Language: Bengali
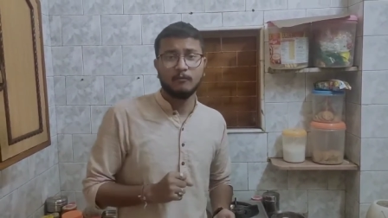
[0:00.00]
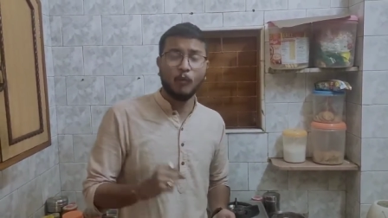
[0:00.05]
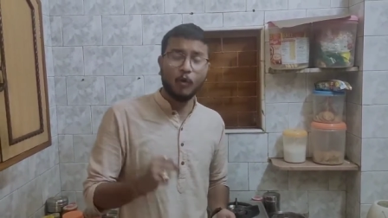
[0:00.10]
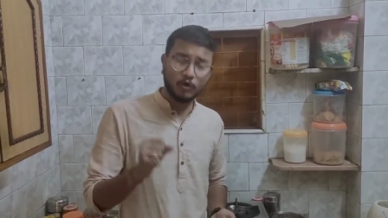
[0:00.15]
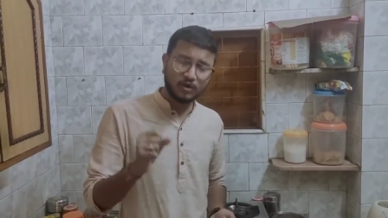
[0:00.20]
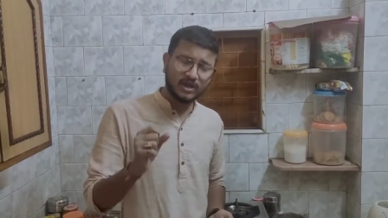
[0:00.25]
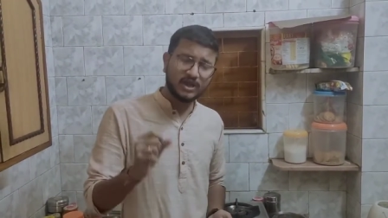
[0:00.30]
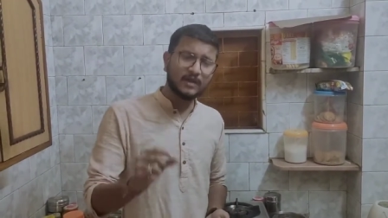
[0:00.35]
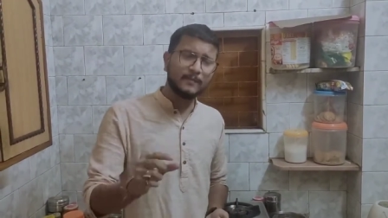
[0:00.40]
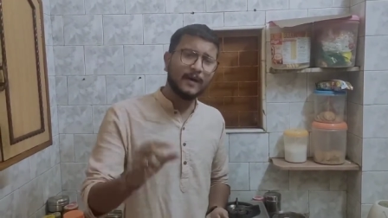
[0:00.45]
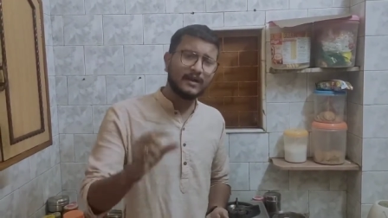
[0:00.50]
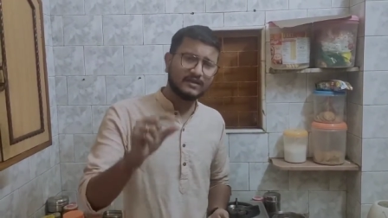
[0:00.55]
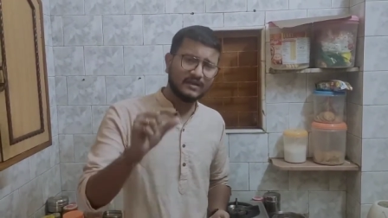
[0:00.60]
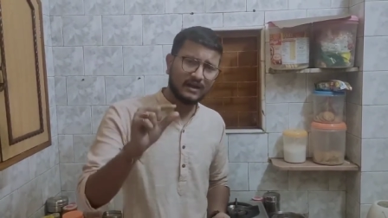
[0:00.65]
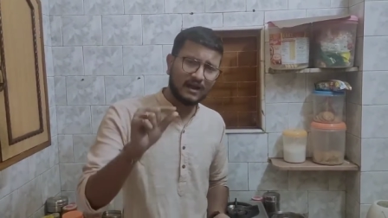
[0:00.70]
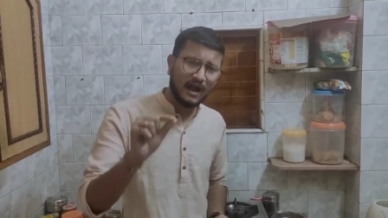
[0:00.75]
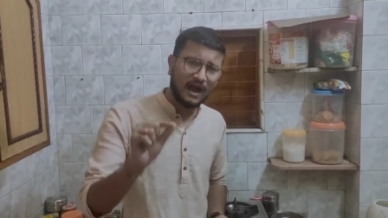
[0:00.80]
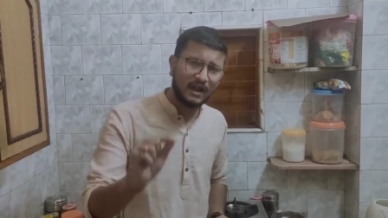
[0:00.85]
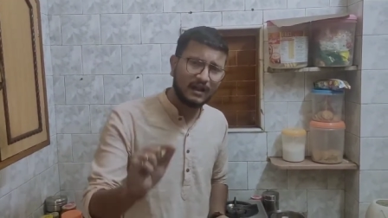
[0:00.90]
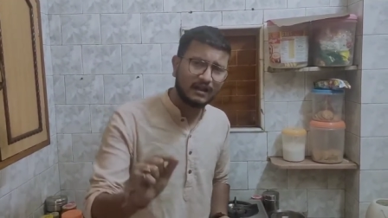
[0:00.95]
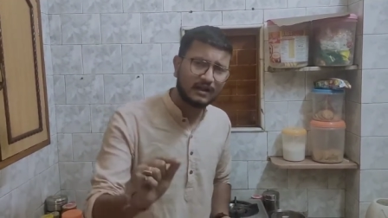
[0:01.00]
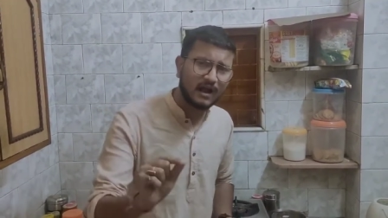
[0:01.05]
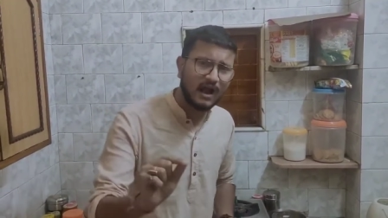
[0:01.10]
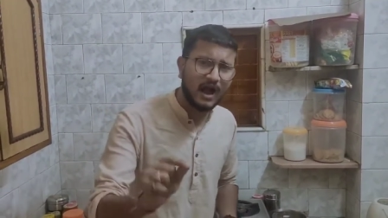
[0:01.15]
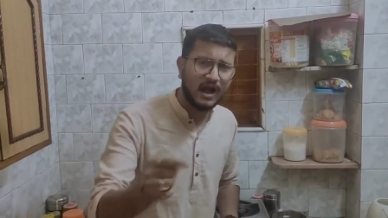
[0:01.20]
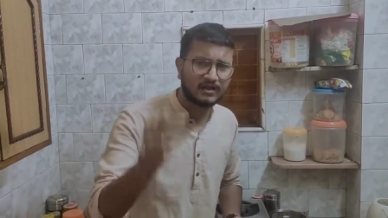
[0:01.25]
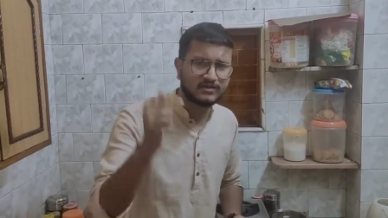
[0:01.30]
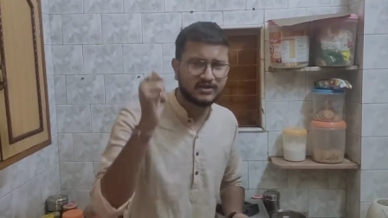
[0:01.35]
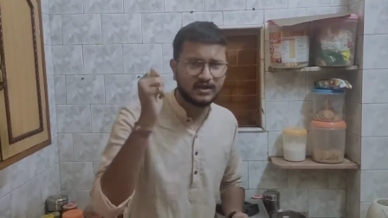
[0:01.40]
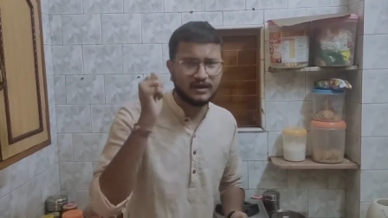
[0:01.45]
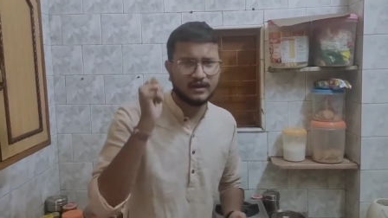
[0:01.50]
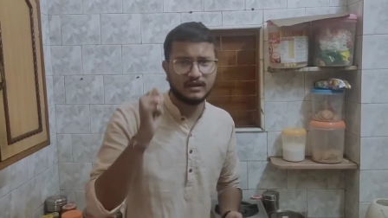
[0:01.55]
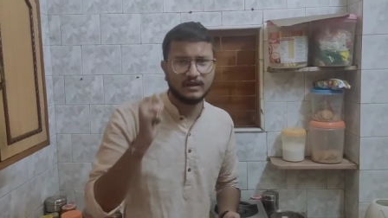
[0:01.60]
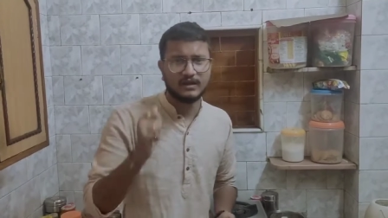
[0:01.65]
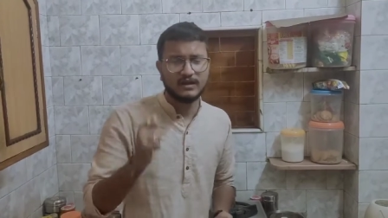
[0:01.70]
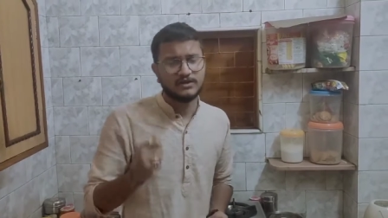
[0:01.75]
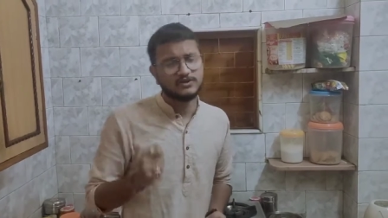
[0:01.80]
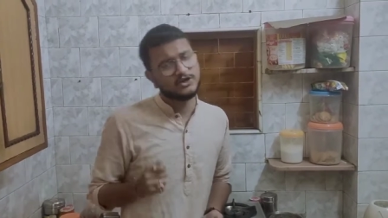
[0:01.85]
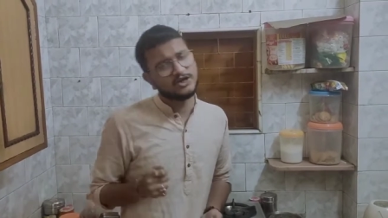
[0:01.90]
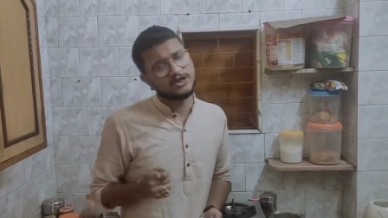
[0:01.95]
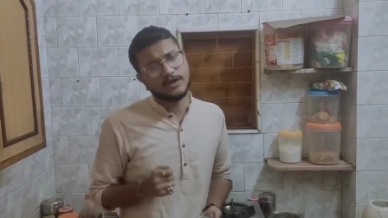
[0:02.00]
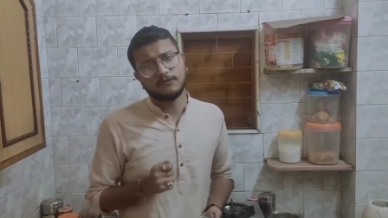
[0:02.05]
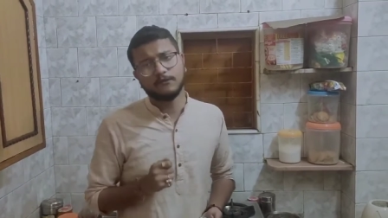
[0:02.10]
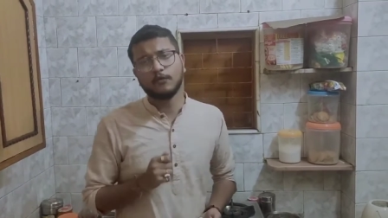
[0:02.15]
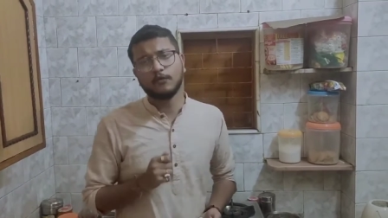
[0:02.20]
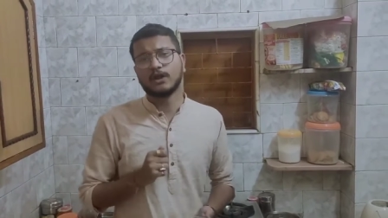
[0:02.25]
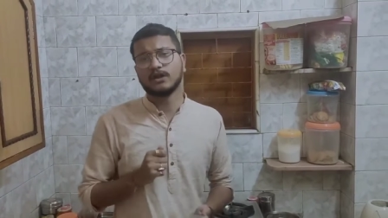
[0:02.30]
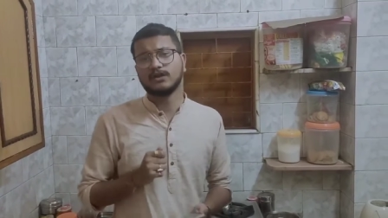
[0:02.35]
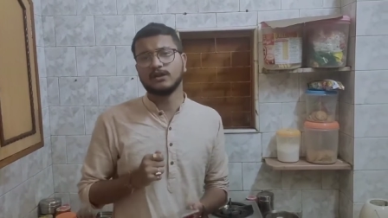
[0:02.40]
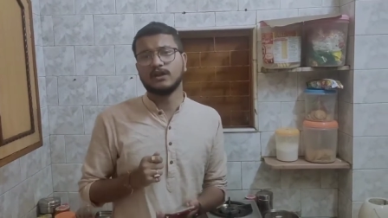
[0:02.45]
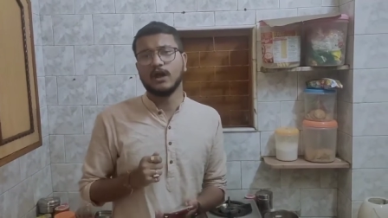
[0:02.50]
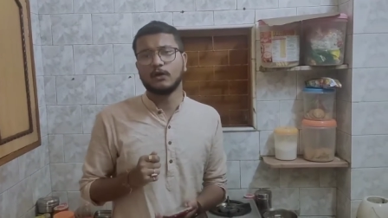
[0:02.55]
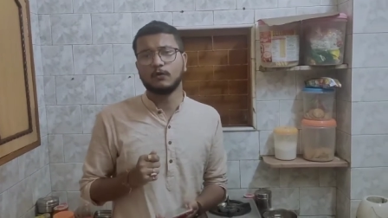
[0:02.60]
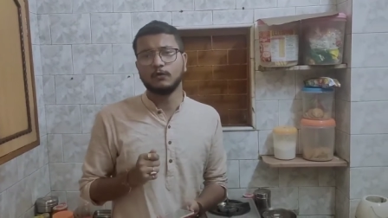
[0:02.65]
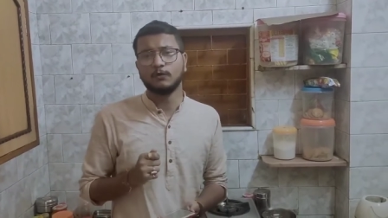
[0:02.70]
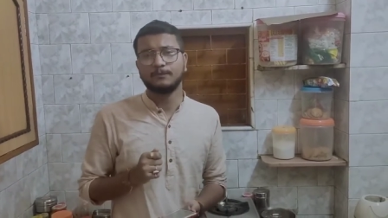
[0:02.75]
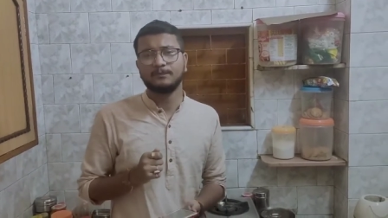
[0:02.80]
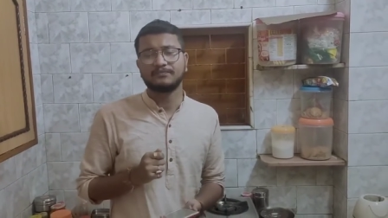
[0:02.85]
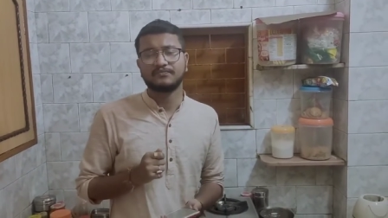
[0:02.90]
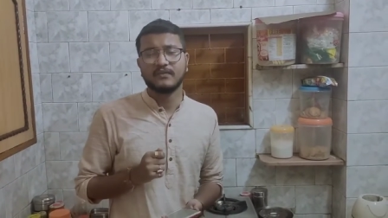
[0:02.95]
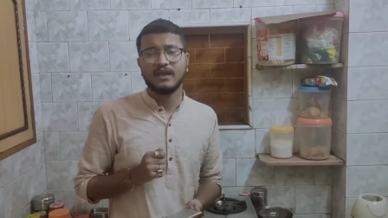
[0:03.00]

মন কি বাতের হালকা আছে সেটা ফোটাতে থাকুন